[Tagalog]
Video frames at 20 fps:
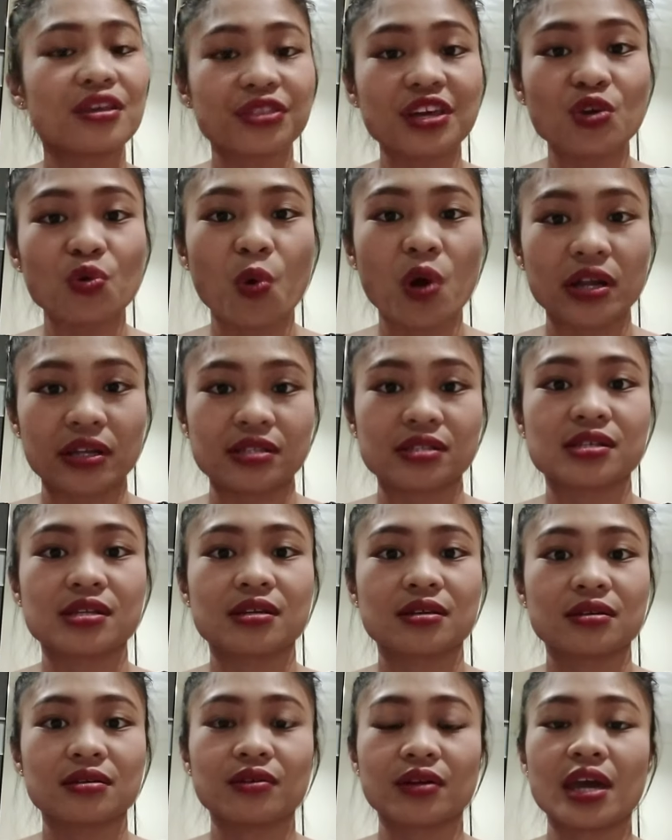anything you want.
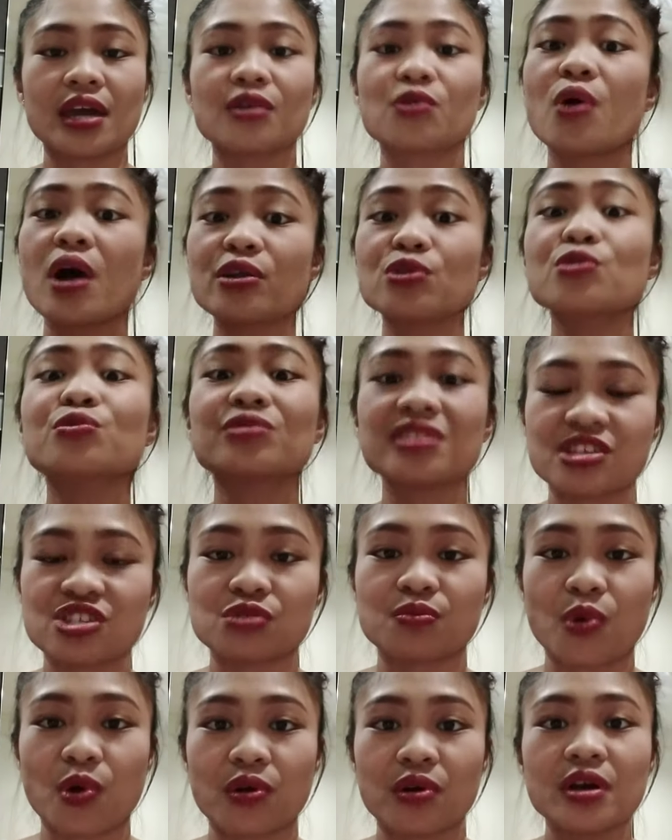Okay? Kung ano yung
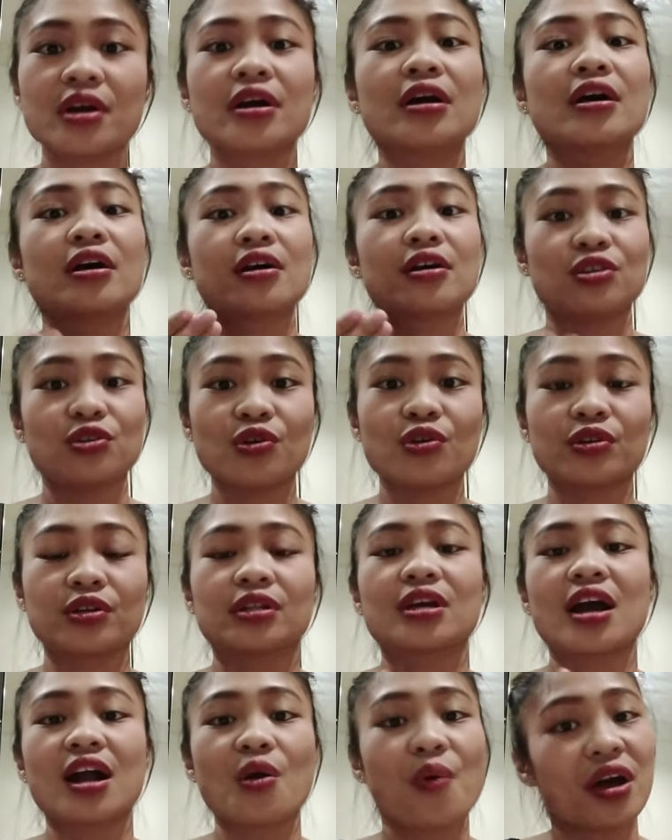niche mo yon
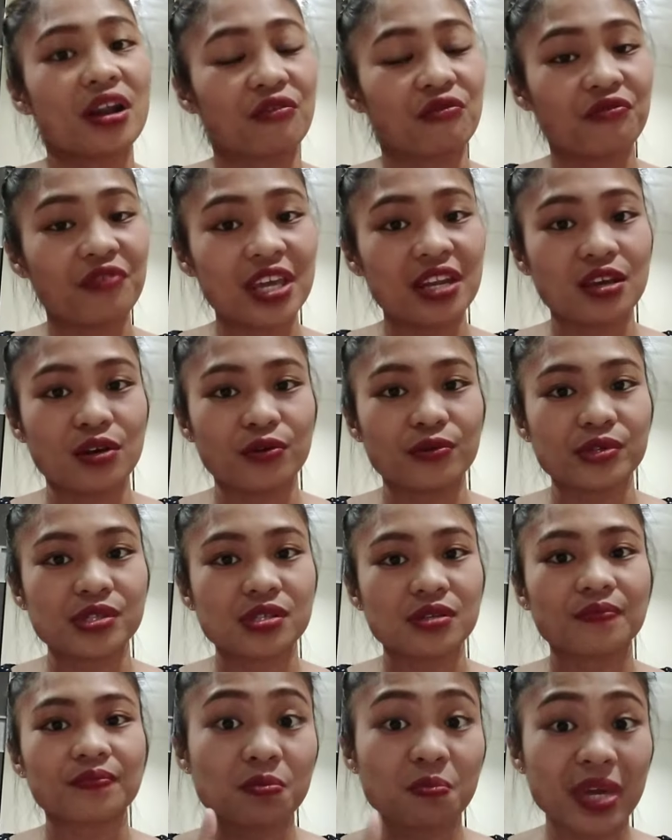gagawa ka ng
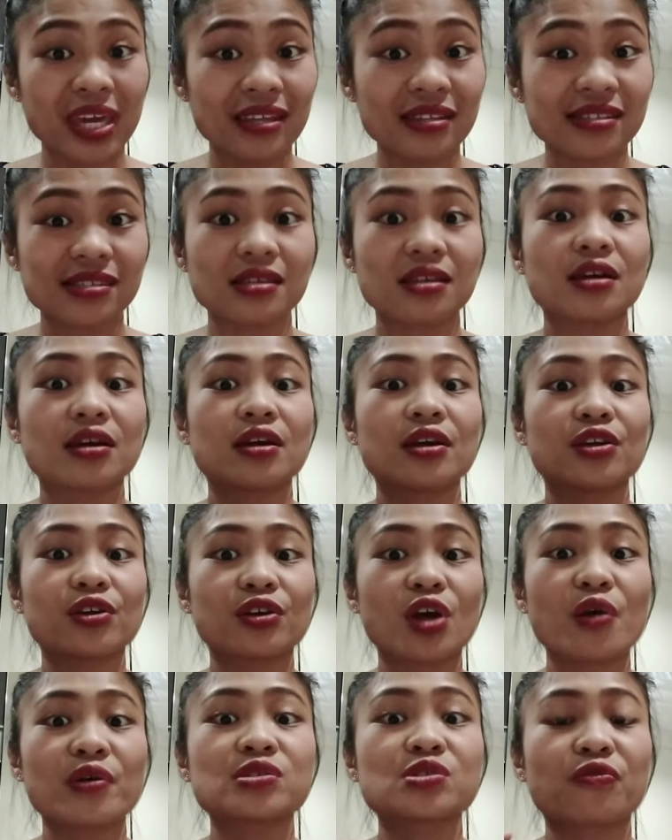videos. It means,
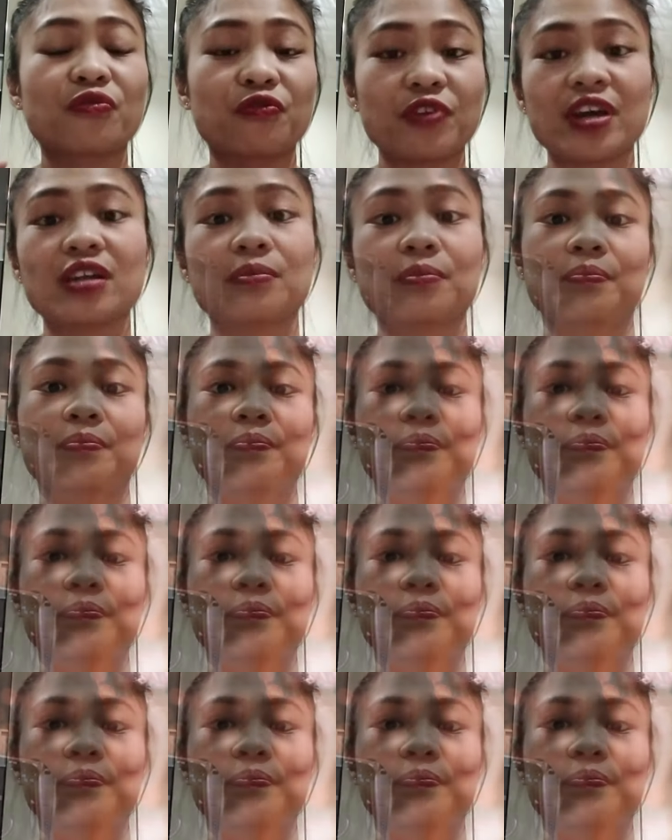you're going to film.